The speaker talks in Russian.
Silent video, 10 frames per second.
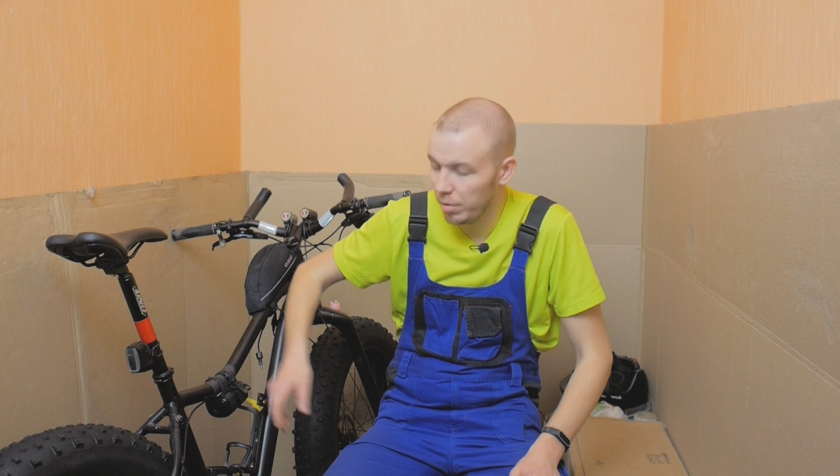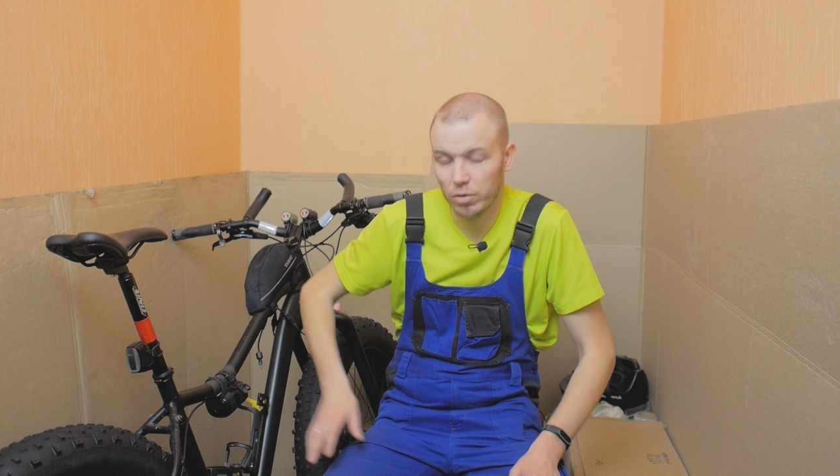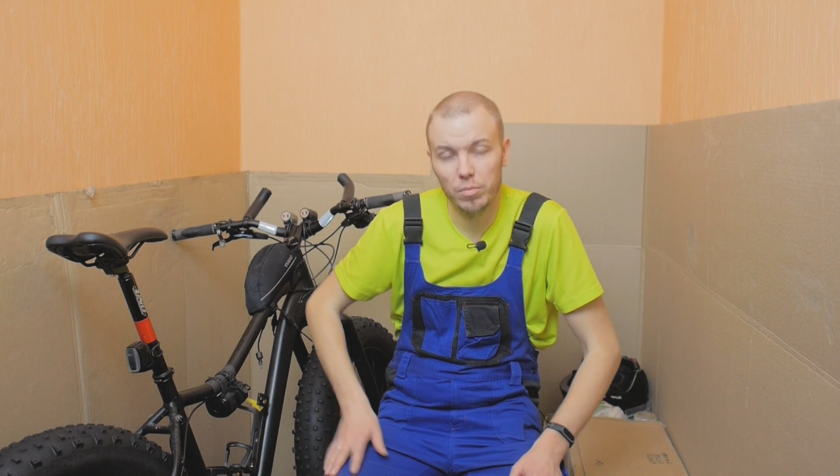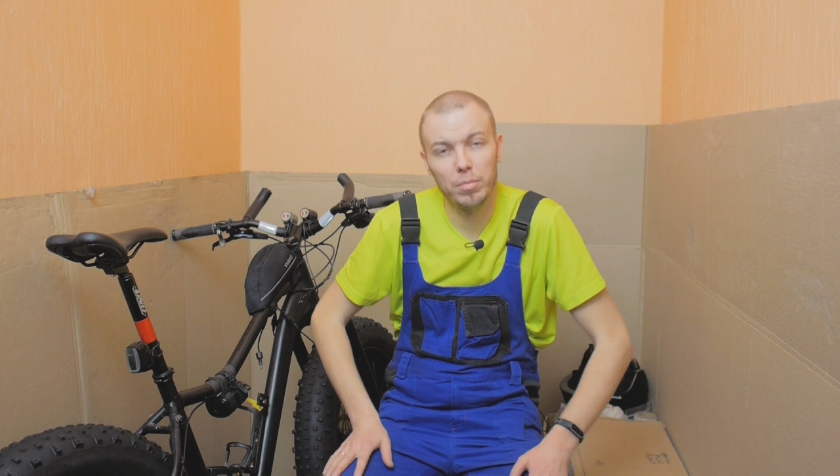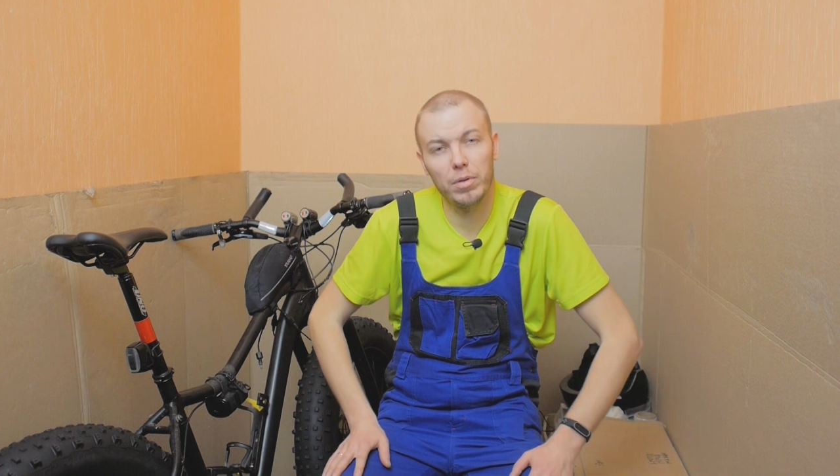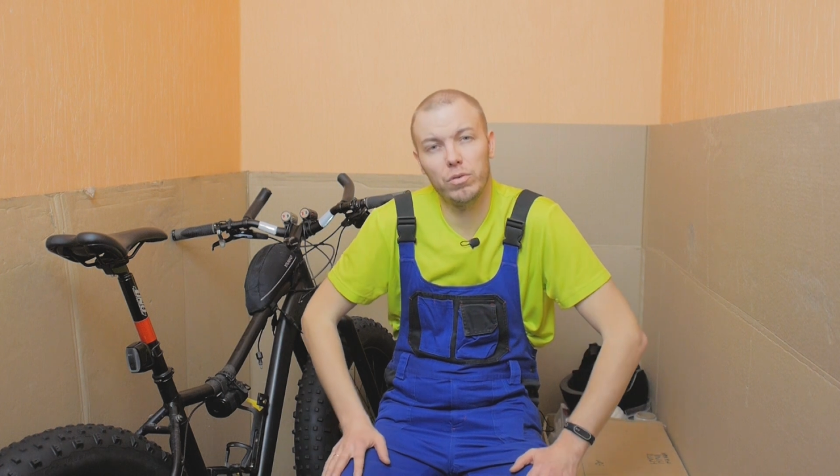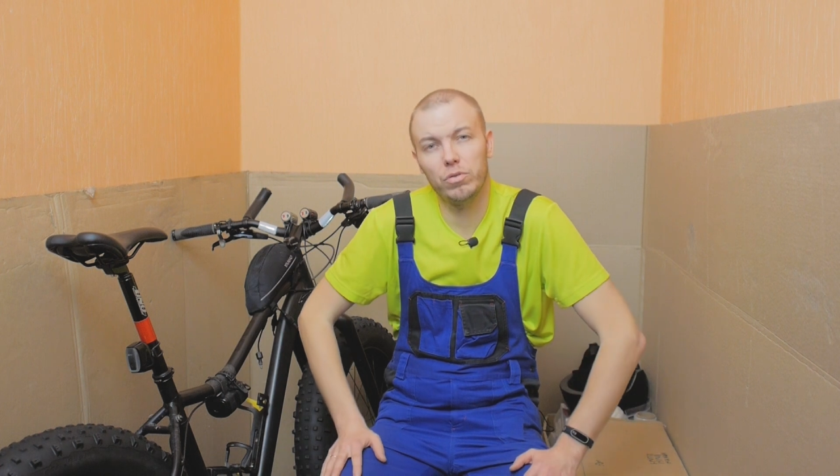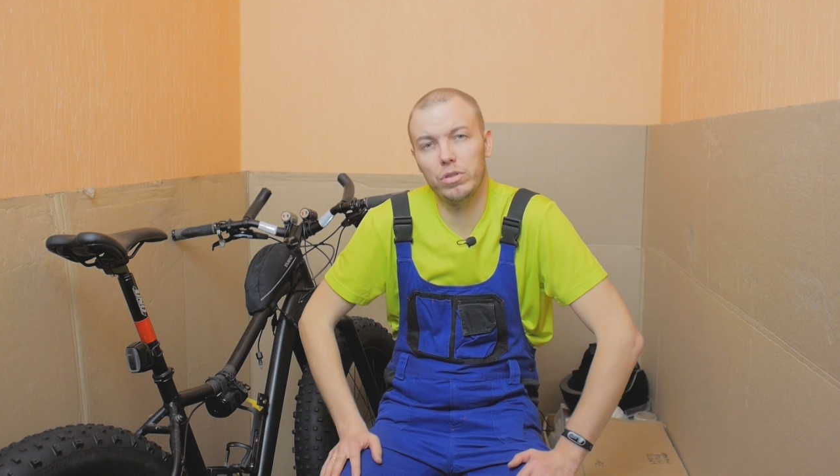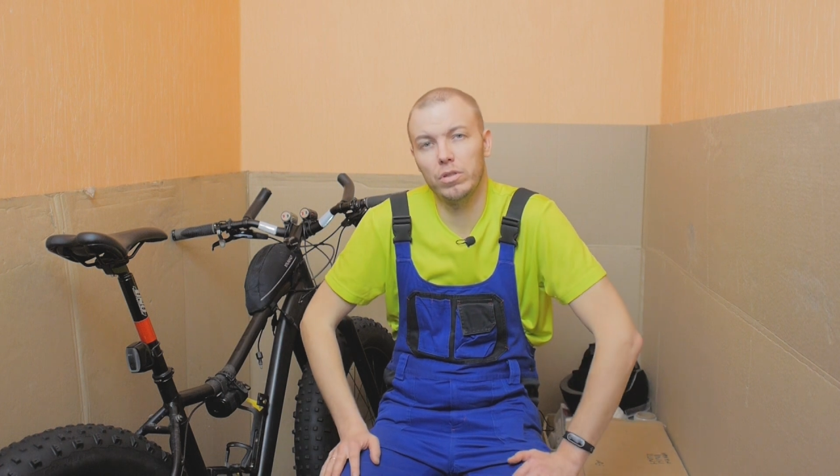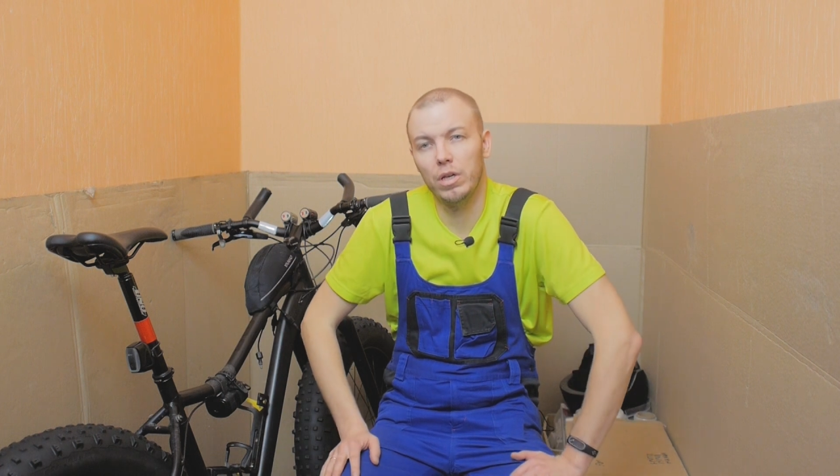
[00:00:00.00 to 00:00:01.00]
Потом
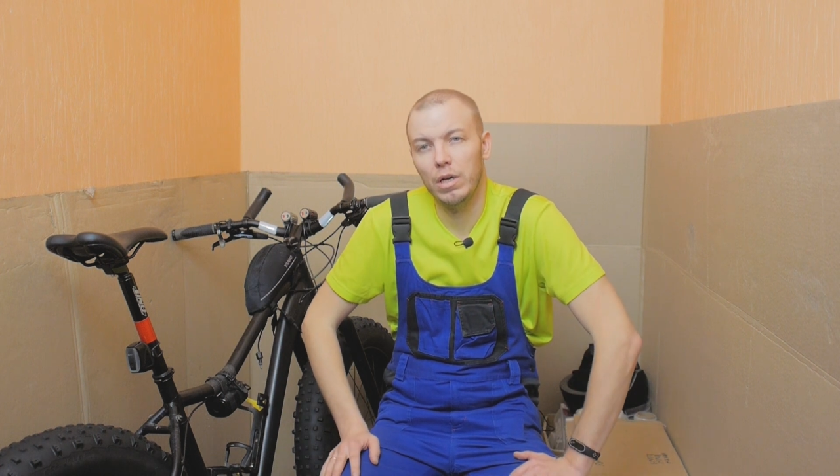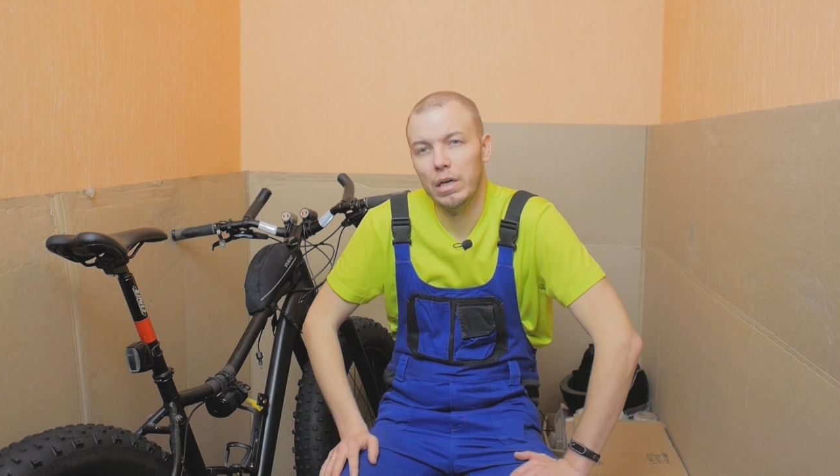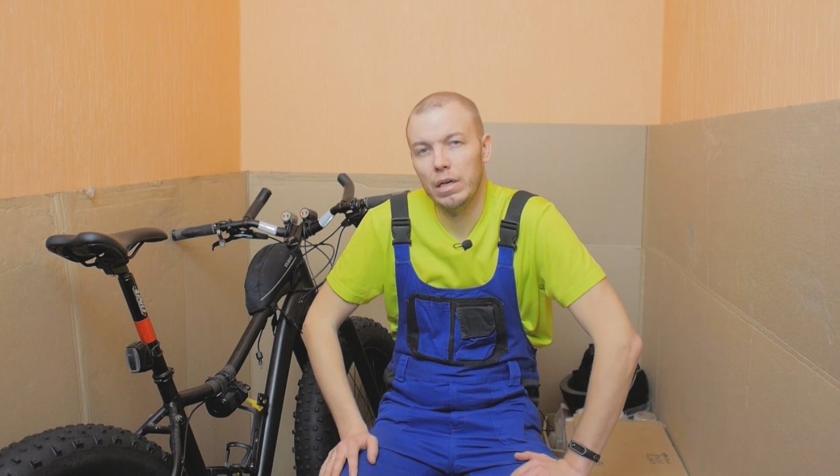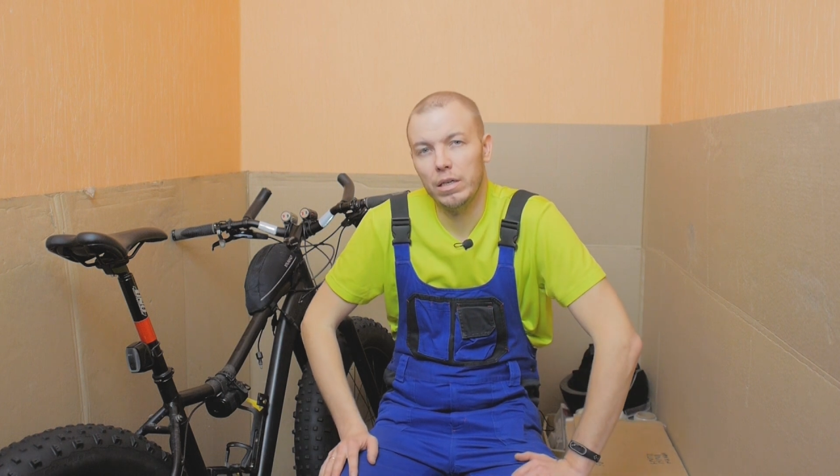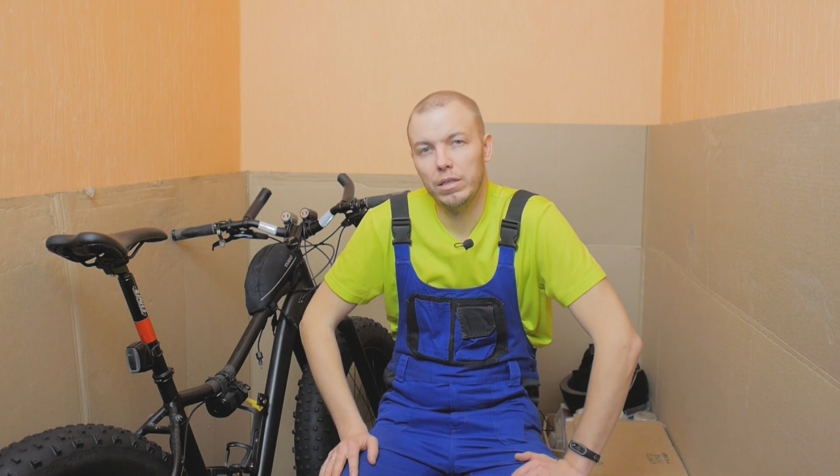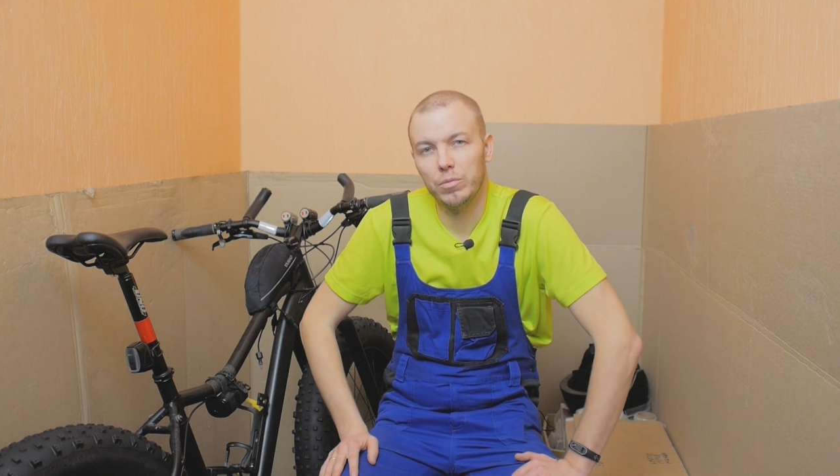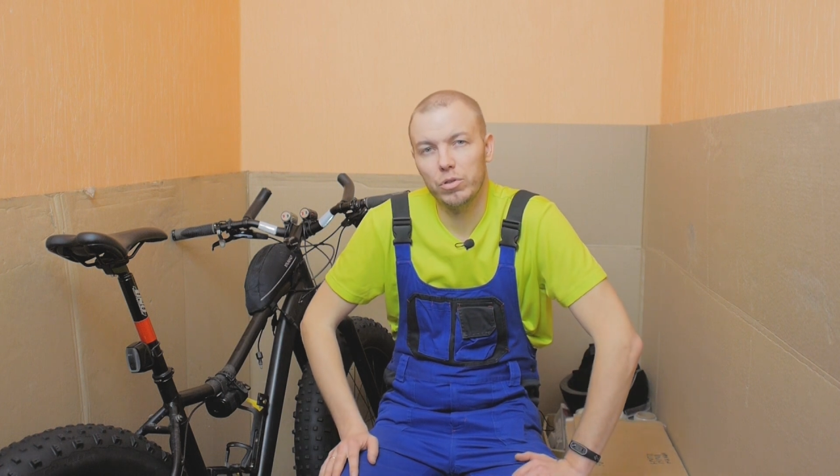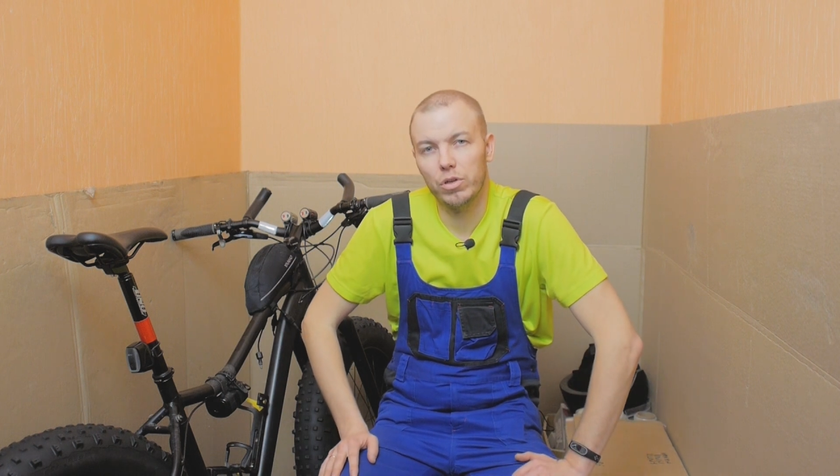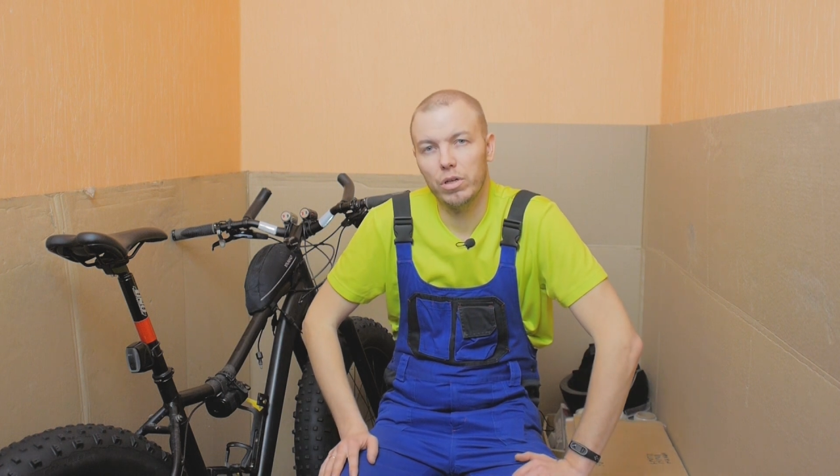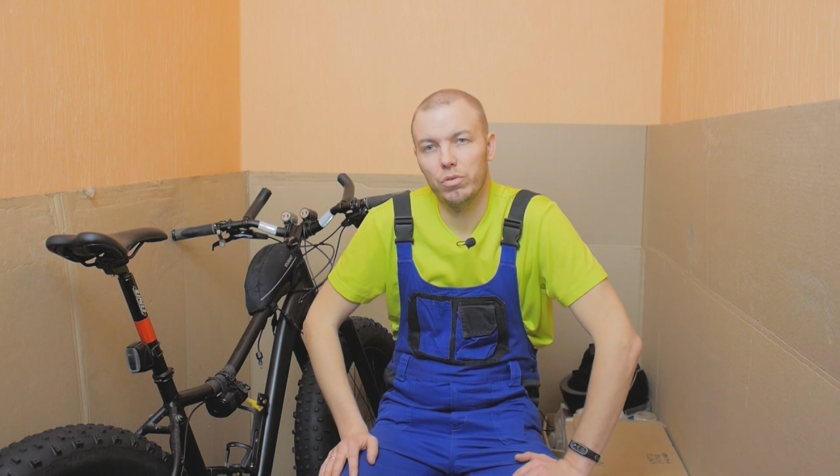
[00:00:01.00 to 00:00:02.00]
обнаружил немножко